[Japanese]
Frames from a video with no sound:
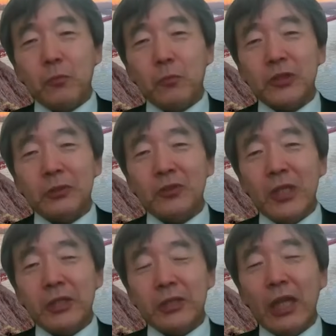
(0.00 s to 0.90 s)
ポピュリズム
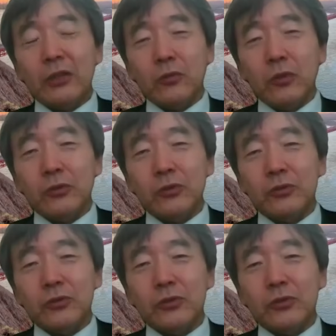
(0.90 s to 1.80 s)
的なと
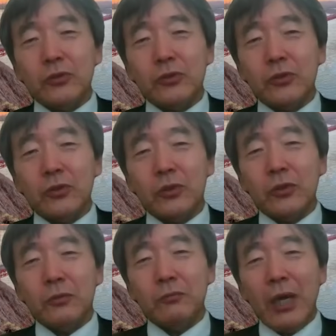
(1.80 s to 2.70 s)
いう
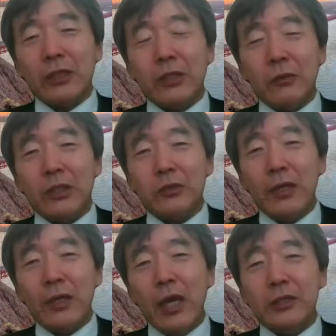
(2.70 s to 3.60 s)
までは
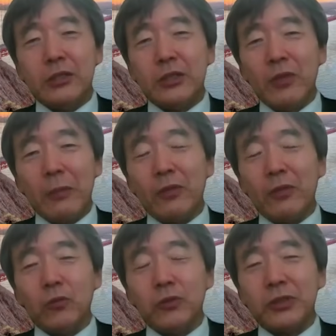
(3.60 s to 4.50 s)
言わないにしても、やっぱ
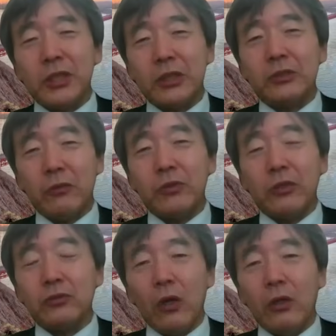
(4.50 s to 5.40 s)
りこういう政策が
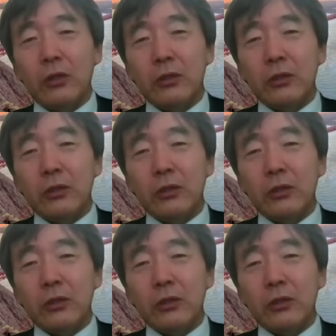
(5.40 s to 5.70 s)
受けると。